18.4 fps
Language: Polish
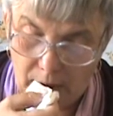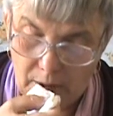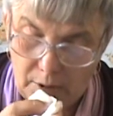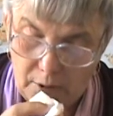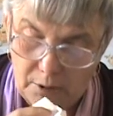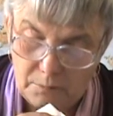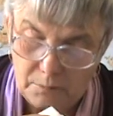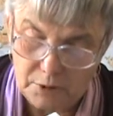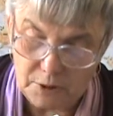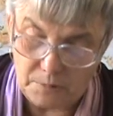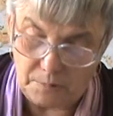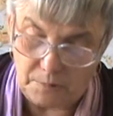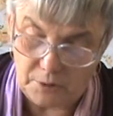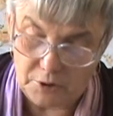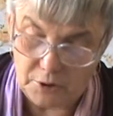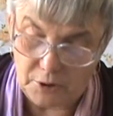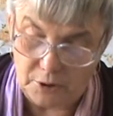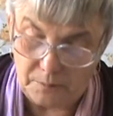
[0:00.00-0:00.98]
im
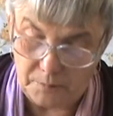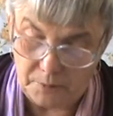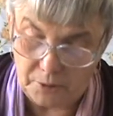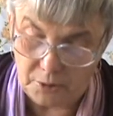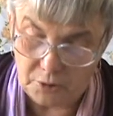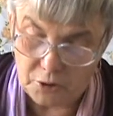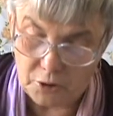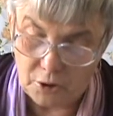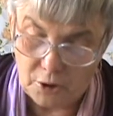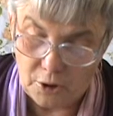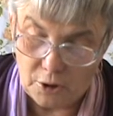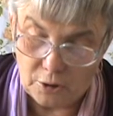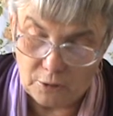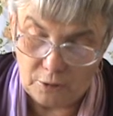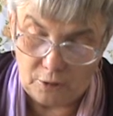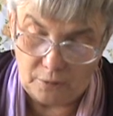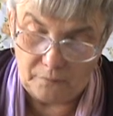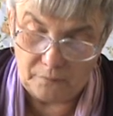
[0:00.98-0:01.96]
sposobność
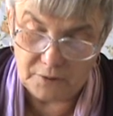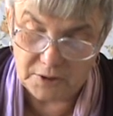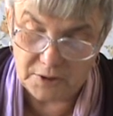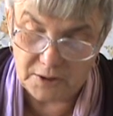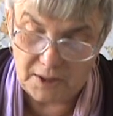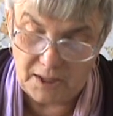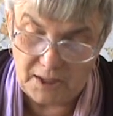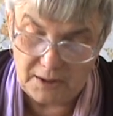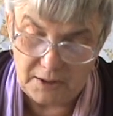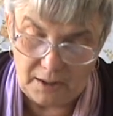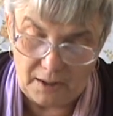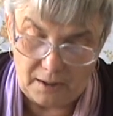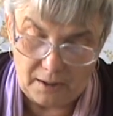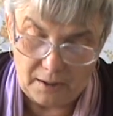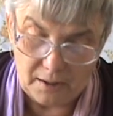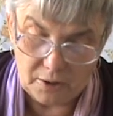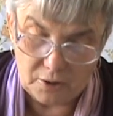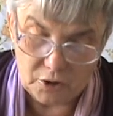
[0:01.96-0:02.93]
do
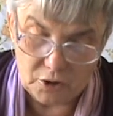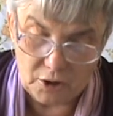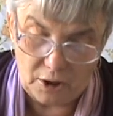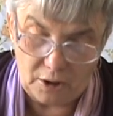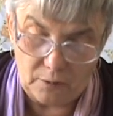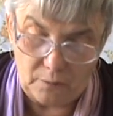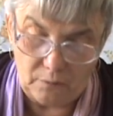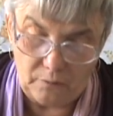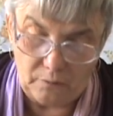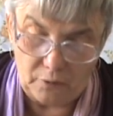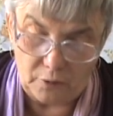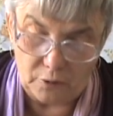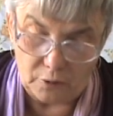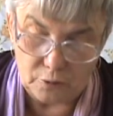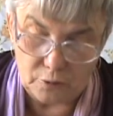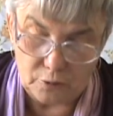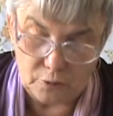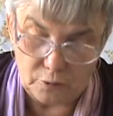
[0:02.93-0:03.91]
wyznania grzechów i
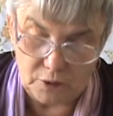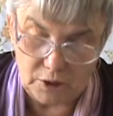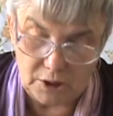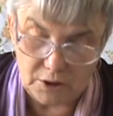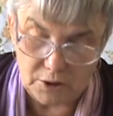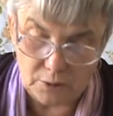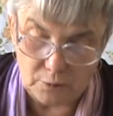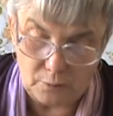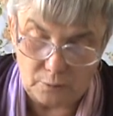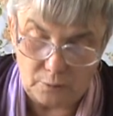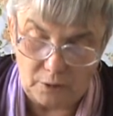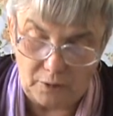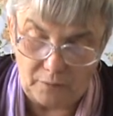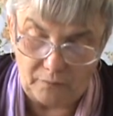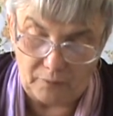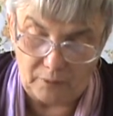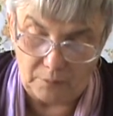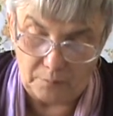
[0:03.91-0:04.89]
odczucia
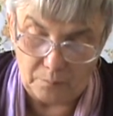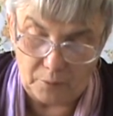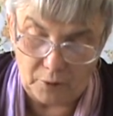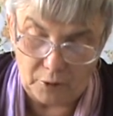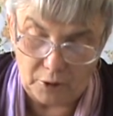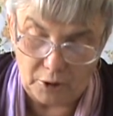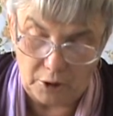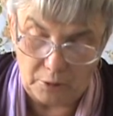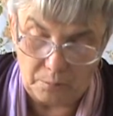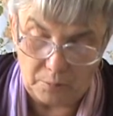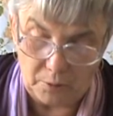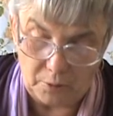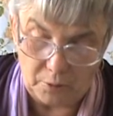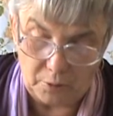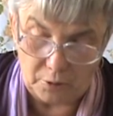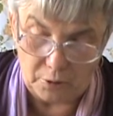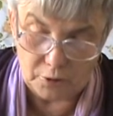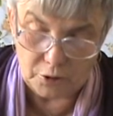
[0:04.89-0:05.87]
skruchy w głębokiej
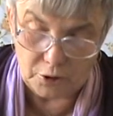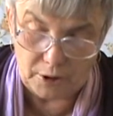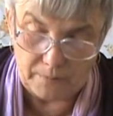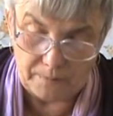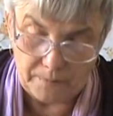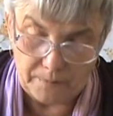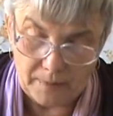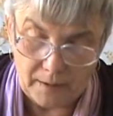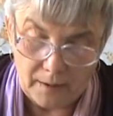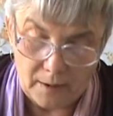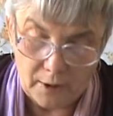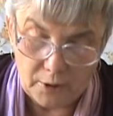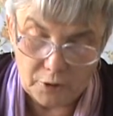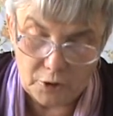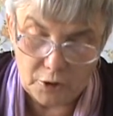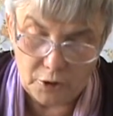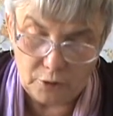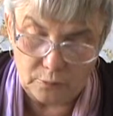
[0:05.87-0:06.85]
pokorze.
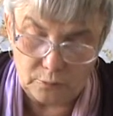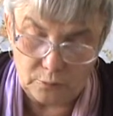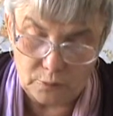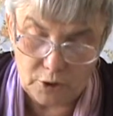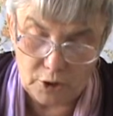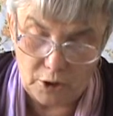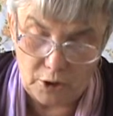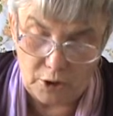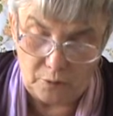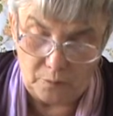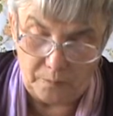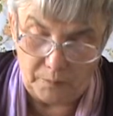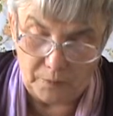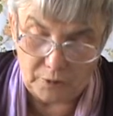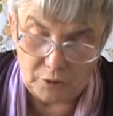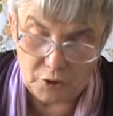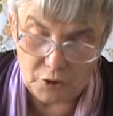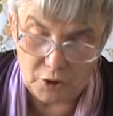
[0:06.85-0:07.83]
Ci, którzy nie
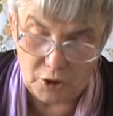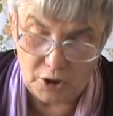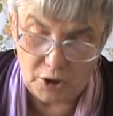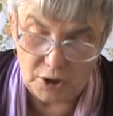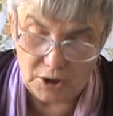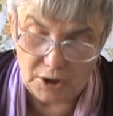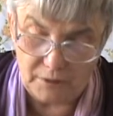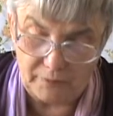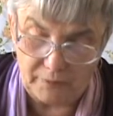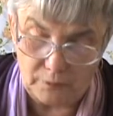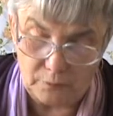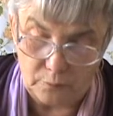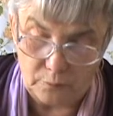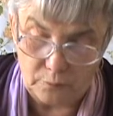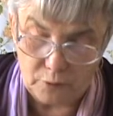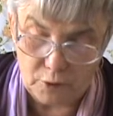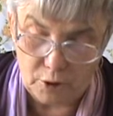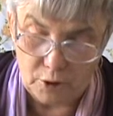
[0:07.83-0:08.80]
upokorzyli swych
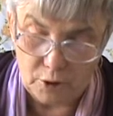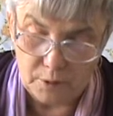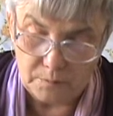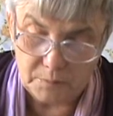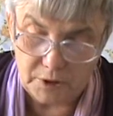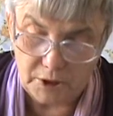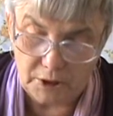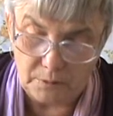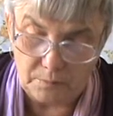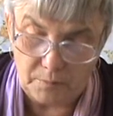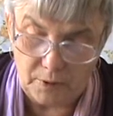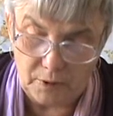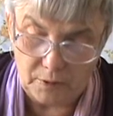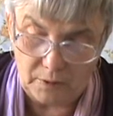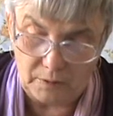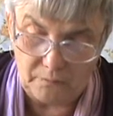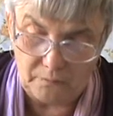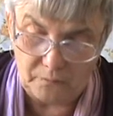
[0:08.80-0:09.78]
dusz przed
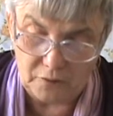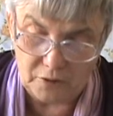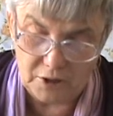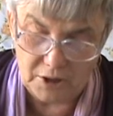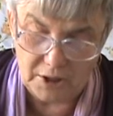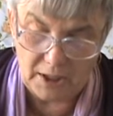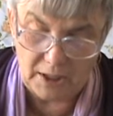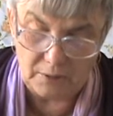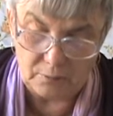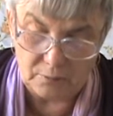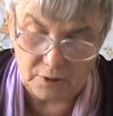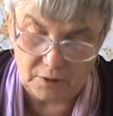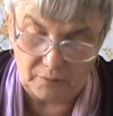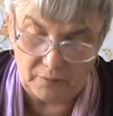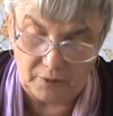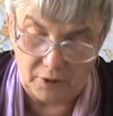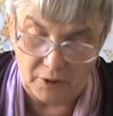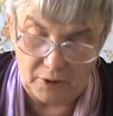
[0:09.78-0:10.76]
Bogiem w uznaniu
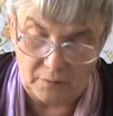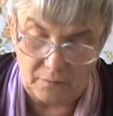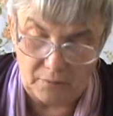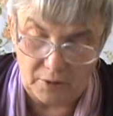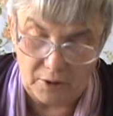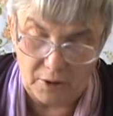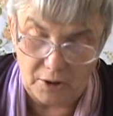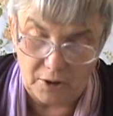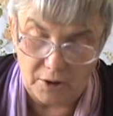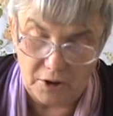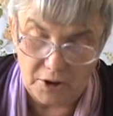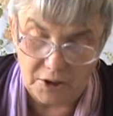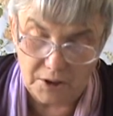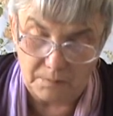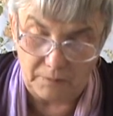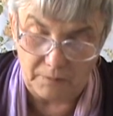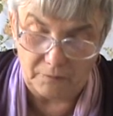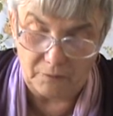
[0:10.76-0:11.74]
swojej winy, nie
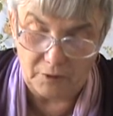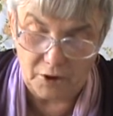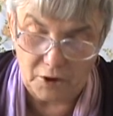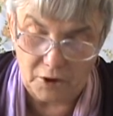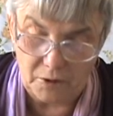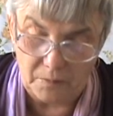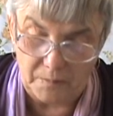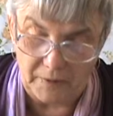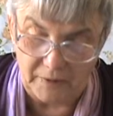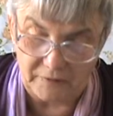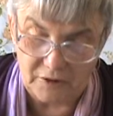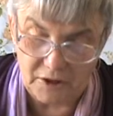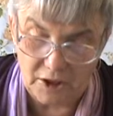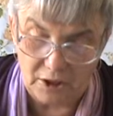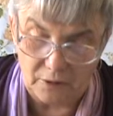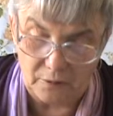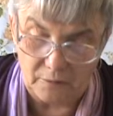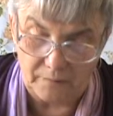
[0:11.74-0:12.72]
spełnili
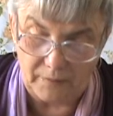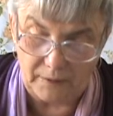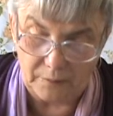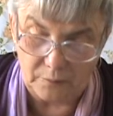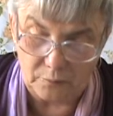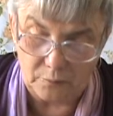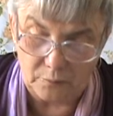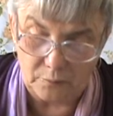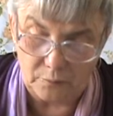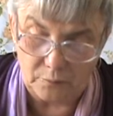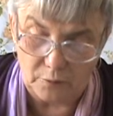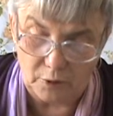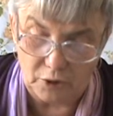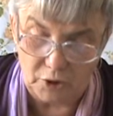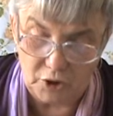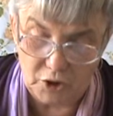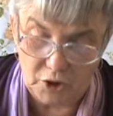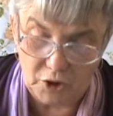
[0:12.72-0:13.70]
pierwszego warunku
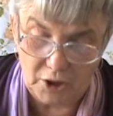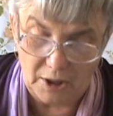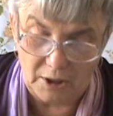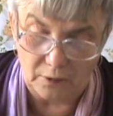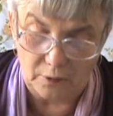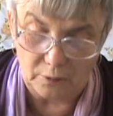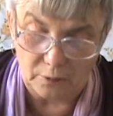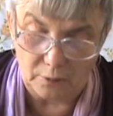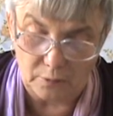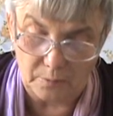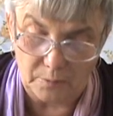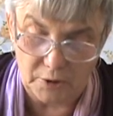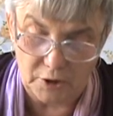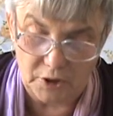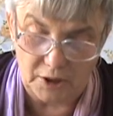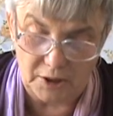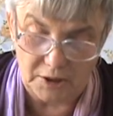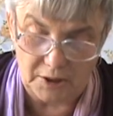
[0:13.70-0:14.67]
koniecznego do
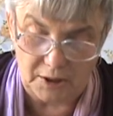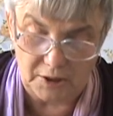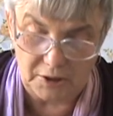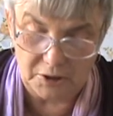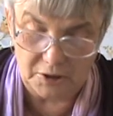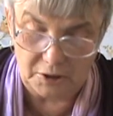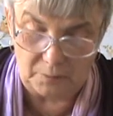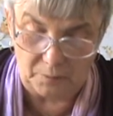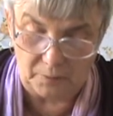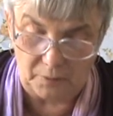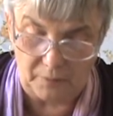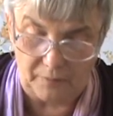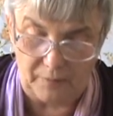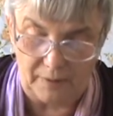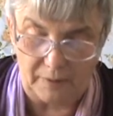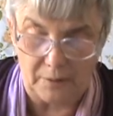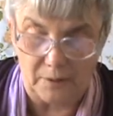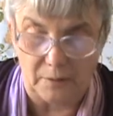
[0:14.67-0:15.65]
bycia
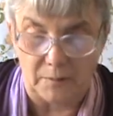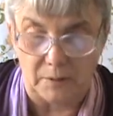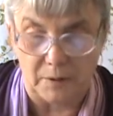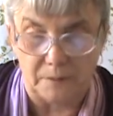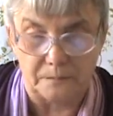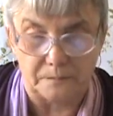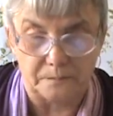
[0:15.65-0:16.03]
zaakceptowanymi.